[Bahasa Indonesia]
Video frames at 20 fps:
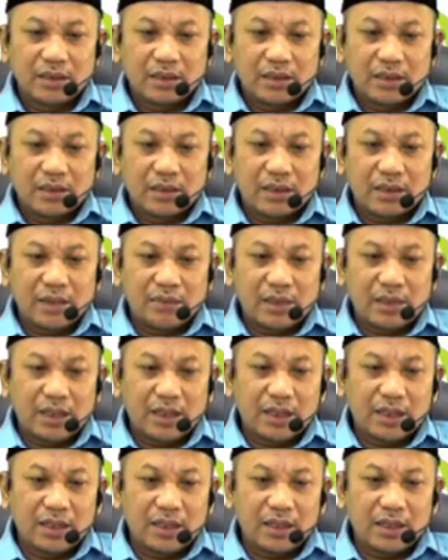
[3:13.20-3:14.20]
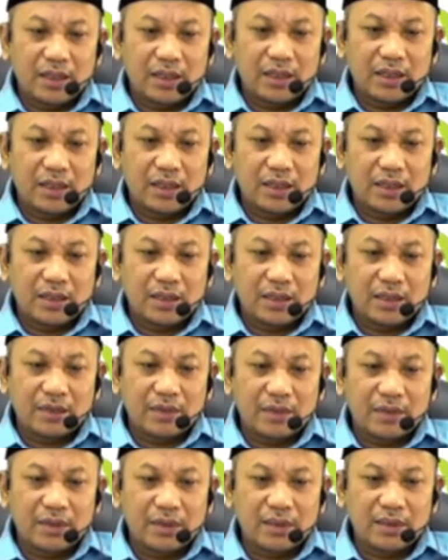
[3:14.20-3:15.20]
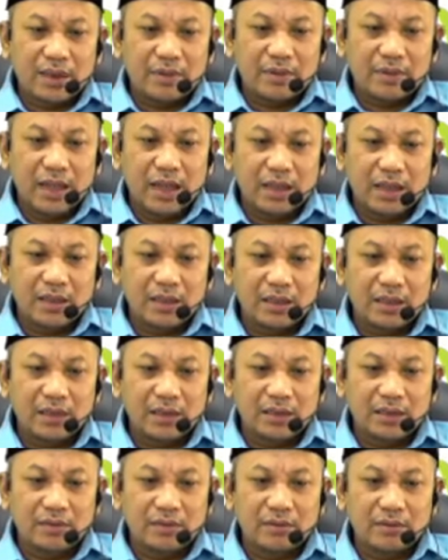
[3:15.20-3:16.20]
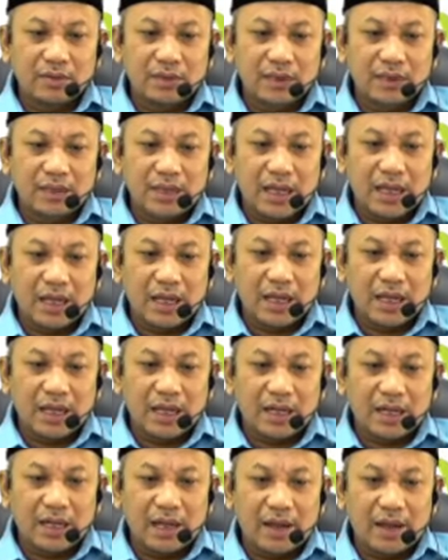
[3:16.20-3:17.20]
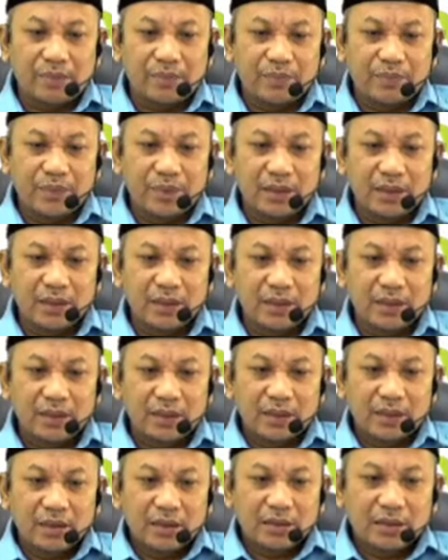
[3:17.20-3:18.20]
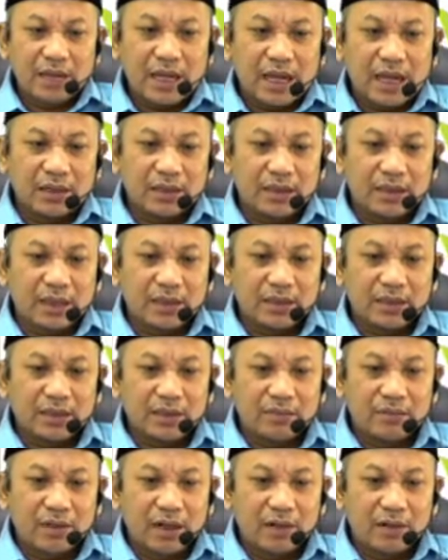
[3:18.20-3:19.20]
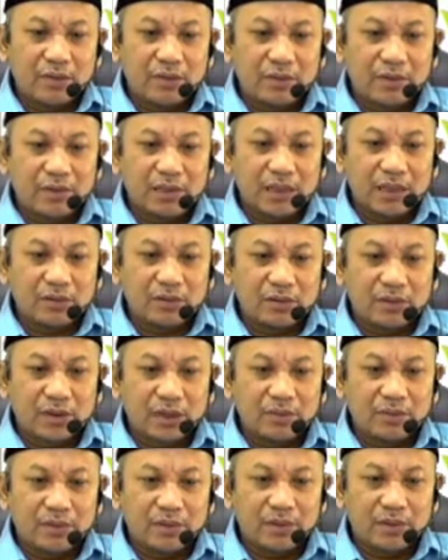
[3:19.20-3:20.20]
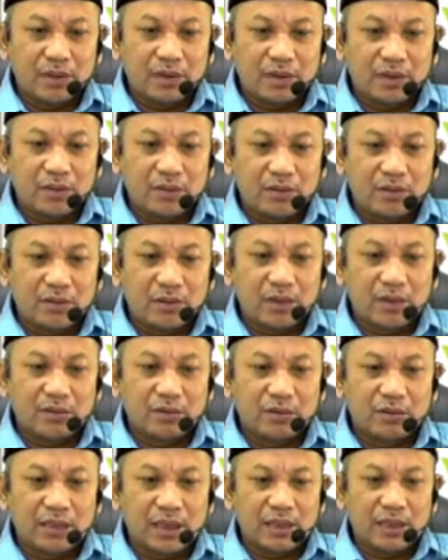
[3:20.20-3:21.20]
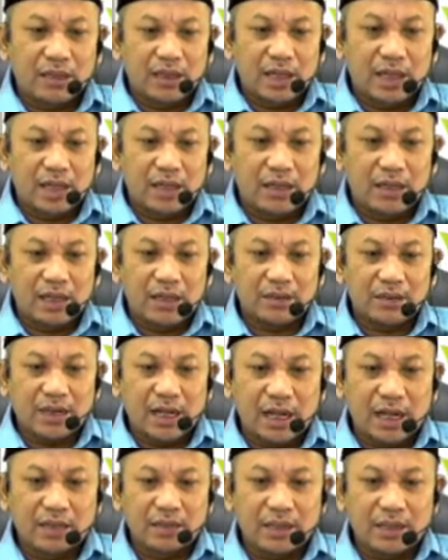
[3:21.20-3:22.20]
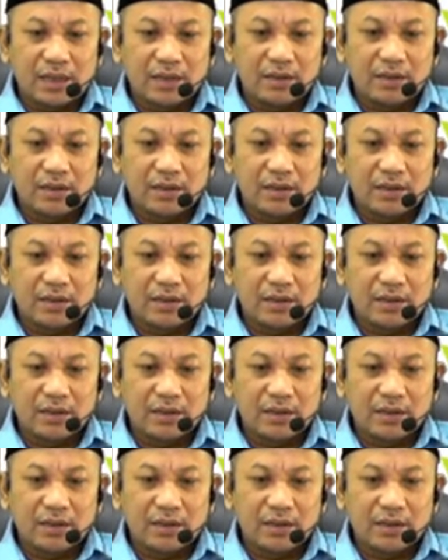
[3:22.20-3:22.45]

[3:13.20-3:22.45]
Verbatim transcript: yang mana e, setiap hari itu dinyalakan api saatan ya, walaupun satu jam ya. yukadu tahta anar saatan